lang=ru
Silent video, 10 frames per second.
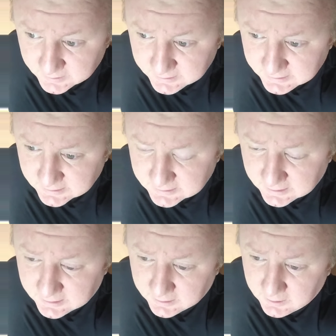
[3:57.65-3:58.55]
и так
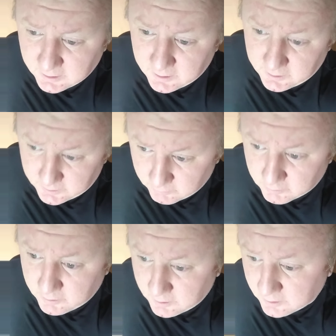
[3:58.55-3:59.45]
далее. И
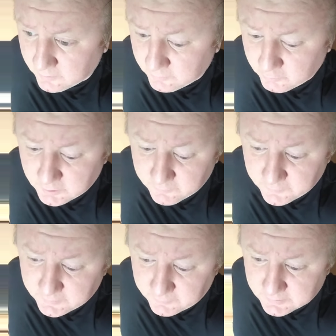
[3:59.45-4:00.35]
он, ну и
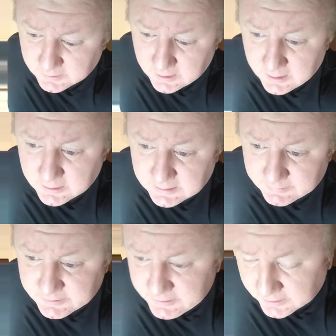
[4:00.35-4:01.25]
ведь там
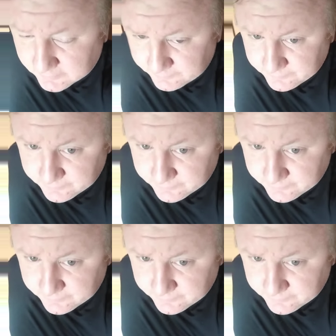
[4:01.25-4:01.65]
же нет